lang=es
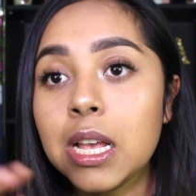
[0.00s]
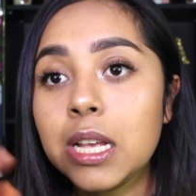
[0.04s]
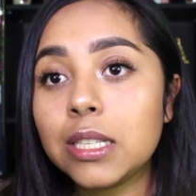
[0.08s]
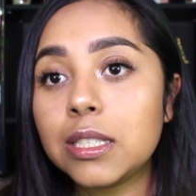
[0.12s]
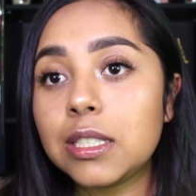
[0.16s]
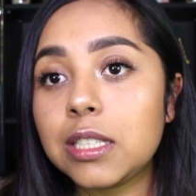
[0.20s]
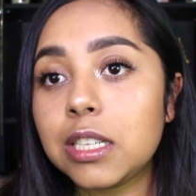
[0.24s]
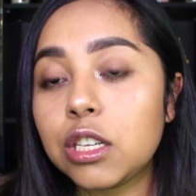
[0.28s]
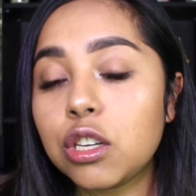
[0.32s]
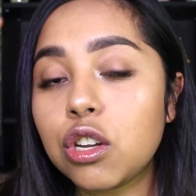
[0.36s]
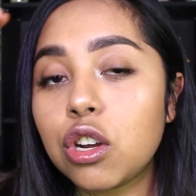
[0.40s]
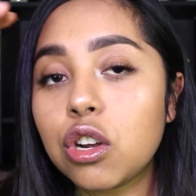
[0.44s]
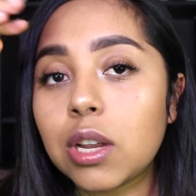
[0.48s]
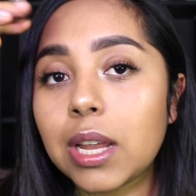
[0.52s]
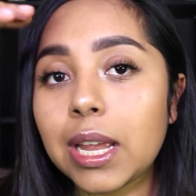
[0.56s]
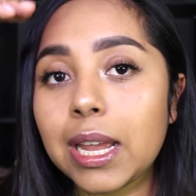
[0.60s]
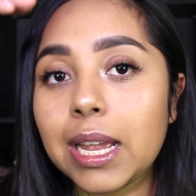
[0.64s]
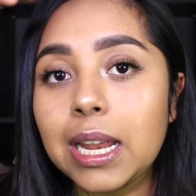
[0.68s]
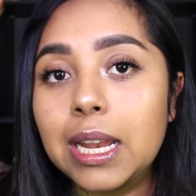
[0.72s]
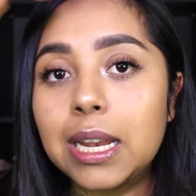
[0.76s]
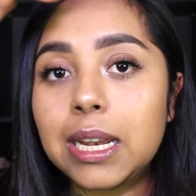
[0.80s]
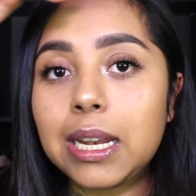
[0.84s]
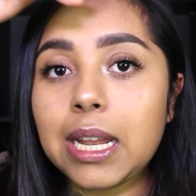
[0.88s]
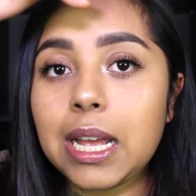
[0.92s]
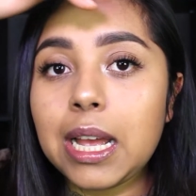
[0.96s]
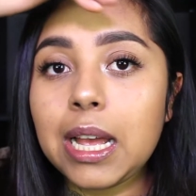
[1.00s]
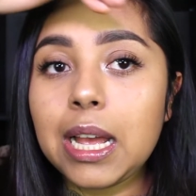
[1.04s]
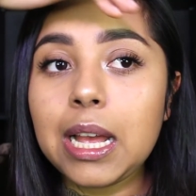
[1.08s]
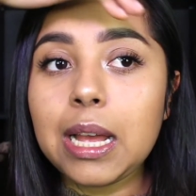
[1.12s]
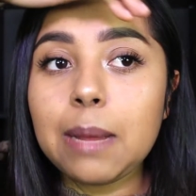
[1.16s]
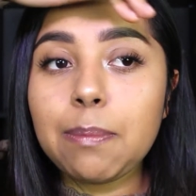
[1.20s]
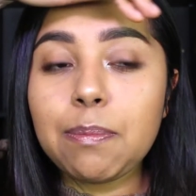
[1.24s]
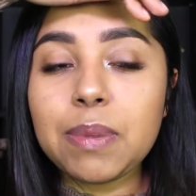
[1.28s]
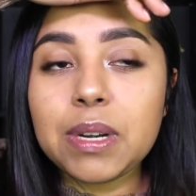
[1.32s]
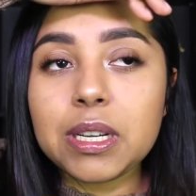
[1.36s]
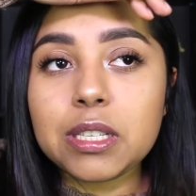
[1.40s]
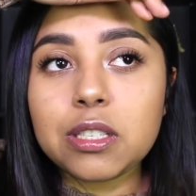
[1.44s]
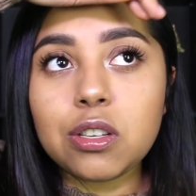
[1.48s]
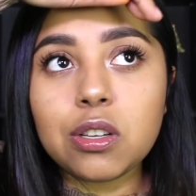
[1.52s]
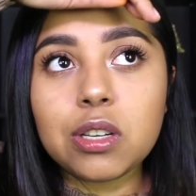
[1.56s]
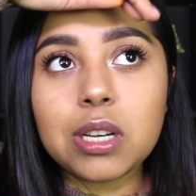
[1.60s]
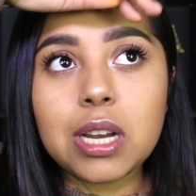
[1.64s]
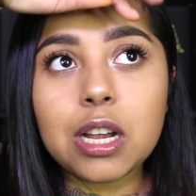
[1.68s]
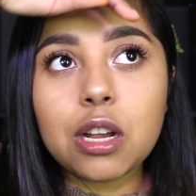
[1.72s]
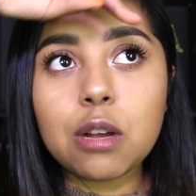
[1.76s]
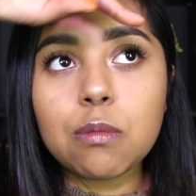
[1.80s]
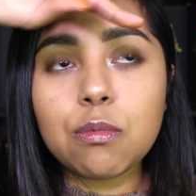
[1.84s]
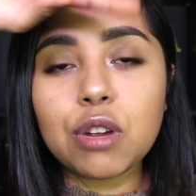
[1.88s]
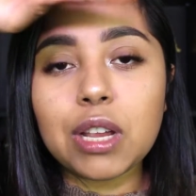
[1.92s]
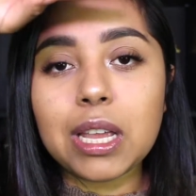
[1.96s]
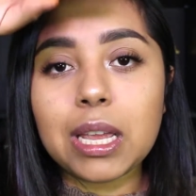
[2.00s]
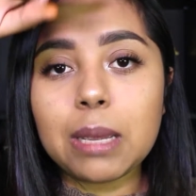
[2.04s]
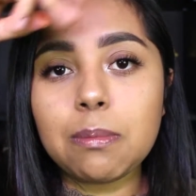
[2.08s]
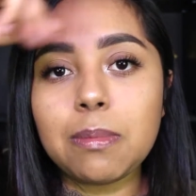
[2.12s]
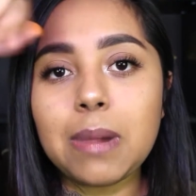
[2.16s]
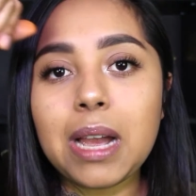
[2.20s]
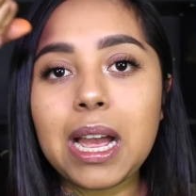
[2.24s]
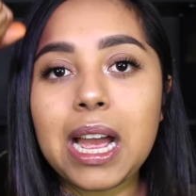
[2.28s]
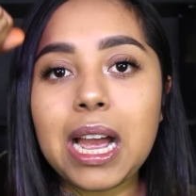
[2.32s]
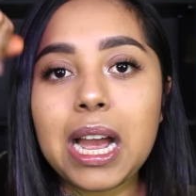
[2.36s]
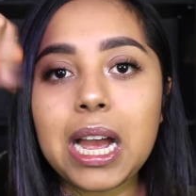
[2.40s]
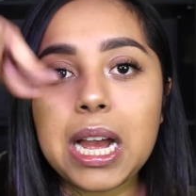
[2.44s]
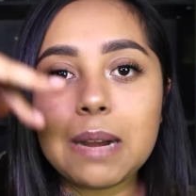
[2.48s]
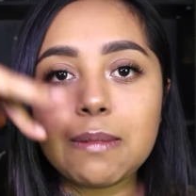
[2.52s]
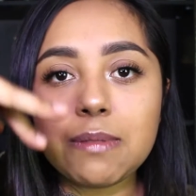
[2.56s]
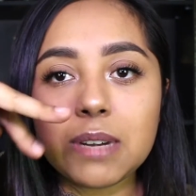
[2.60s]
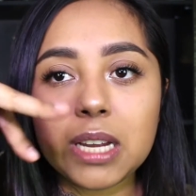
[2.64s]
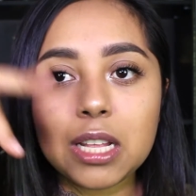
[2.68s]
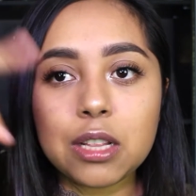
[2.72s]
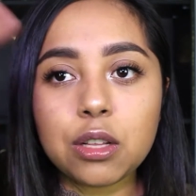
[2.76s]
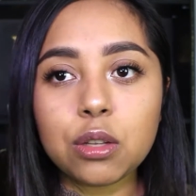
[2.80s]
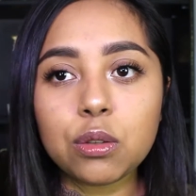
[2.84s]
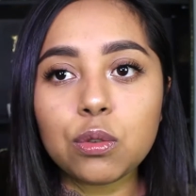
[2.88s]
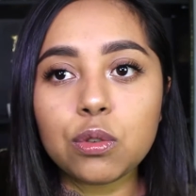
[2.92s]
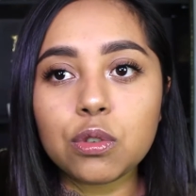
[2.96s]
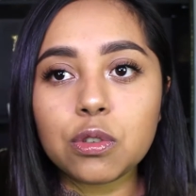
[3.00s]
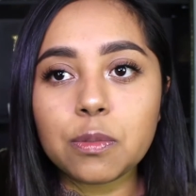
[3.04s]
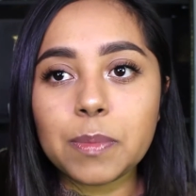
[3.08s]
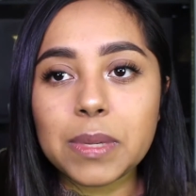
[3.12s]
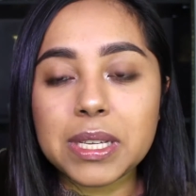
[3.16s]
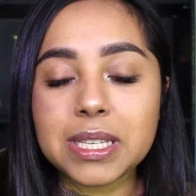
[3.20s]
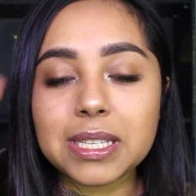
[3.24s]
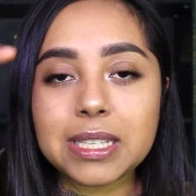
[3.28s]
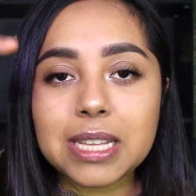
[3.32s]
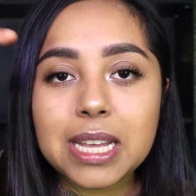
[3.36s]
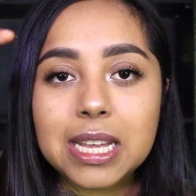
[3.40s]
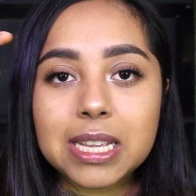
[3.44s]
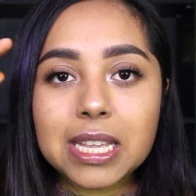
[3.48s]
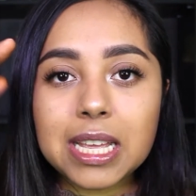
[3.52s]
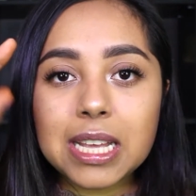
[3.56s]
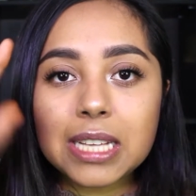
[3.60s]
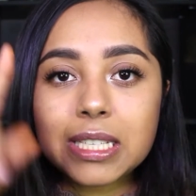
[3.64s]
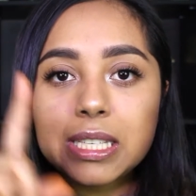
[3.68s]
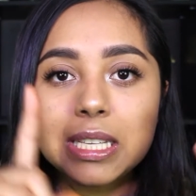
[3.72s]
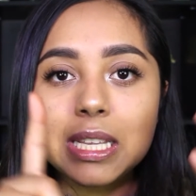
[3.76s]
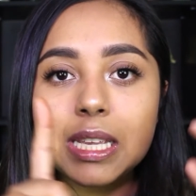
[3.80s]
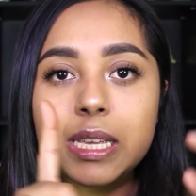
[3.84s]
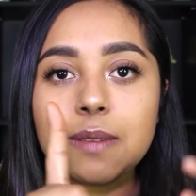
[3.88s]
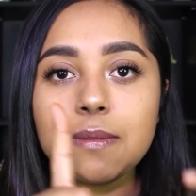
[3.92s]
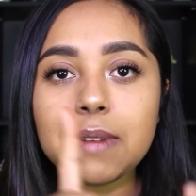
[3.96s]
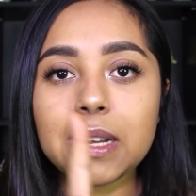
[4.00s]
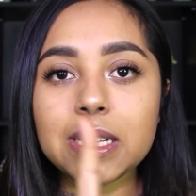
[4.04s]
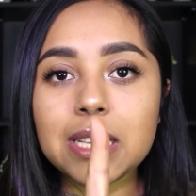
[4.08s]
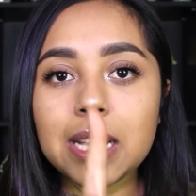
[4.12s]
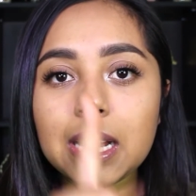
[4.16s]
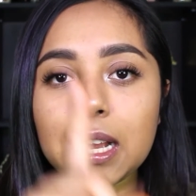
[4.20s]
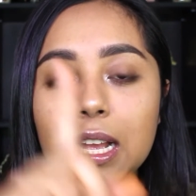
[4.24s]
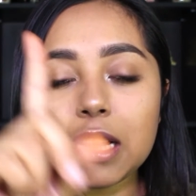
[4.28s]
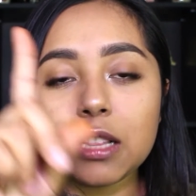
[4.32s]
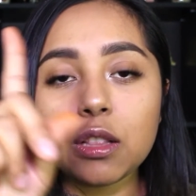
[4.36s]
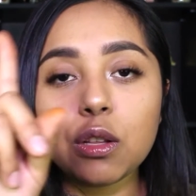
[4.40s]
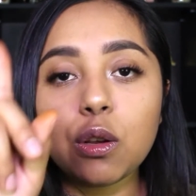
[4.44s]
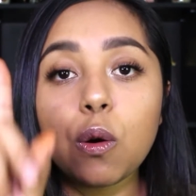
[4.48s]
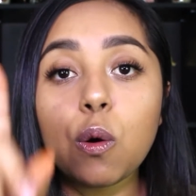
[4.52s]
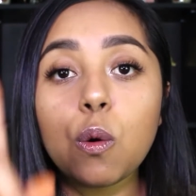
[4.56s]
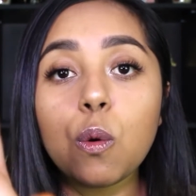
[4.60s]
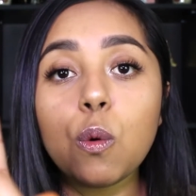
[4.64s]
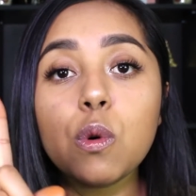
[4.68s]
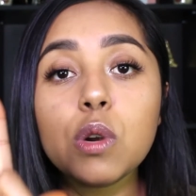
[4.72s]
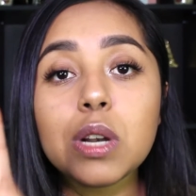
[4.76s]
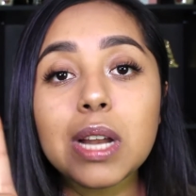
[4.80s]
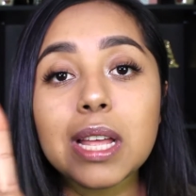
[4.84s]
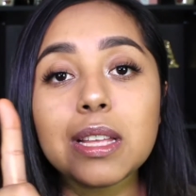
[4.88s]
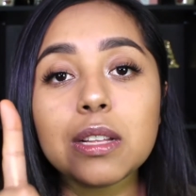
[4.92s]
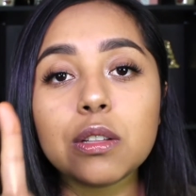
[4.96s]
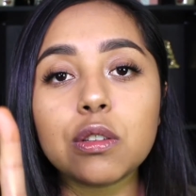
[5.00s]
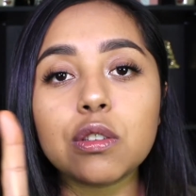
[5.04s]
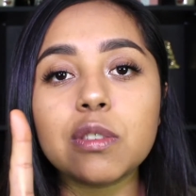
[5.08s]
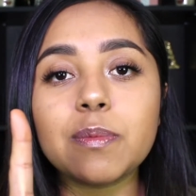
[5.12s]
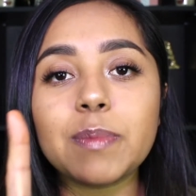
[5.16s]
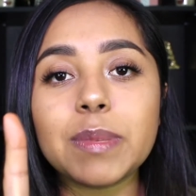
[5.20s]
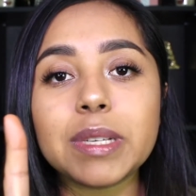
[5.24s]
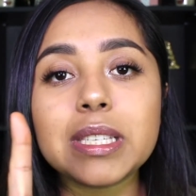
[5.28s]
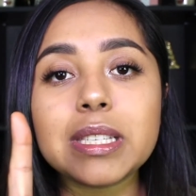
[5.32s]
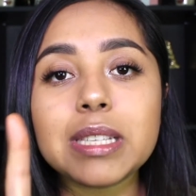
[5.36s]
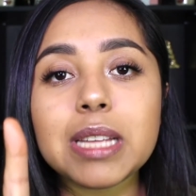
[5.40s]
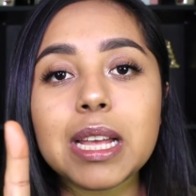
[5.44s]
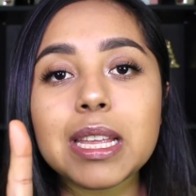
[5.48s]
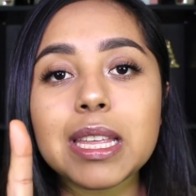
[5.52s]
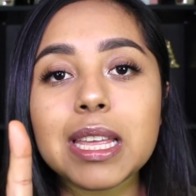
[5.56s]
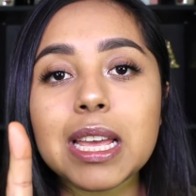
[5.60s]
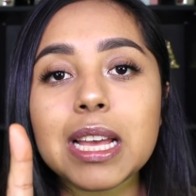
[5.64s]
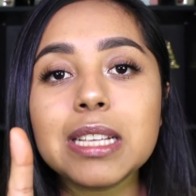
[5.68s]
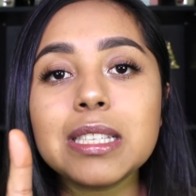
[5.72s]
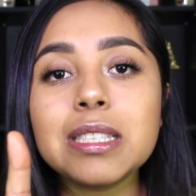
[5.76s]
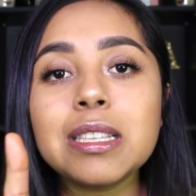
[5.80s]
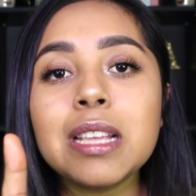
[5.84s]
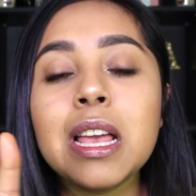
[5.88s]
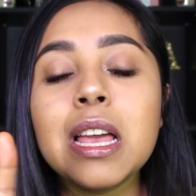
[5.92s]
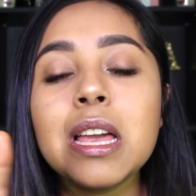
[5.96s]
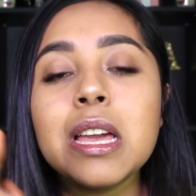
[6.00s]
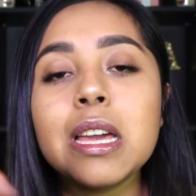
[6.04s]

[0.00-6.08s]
sino que la persona como que va abriendo tus pestañas y va sacando una de tus pestañas